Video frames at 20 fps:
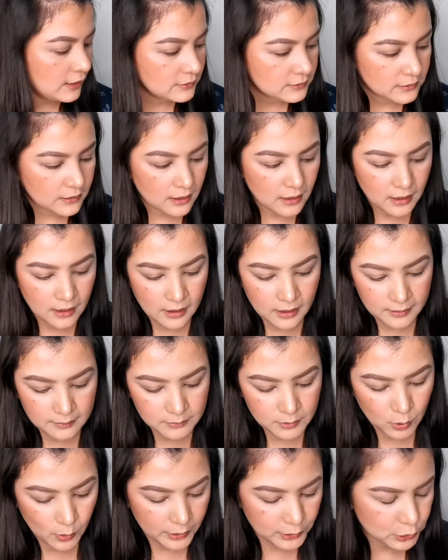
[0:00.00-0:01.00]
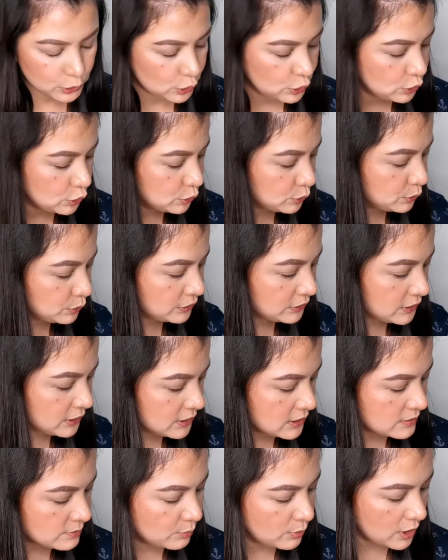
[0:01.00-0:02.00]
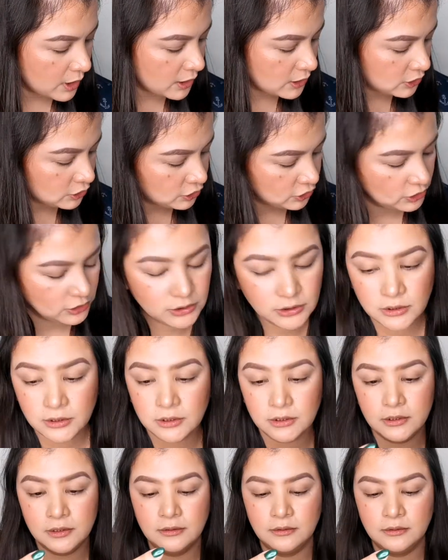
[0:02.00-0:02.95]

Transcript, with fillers: At I'm going to use this brush,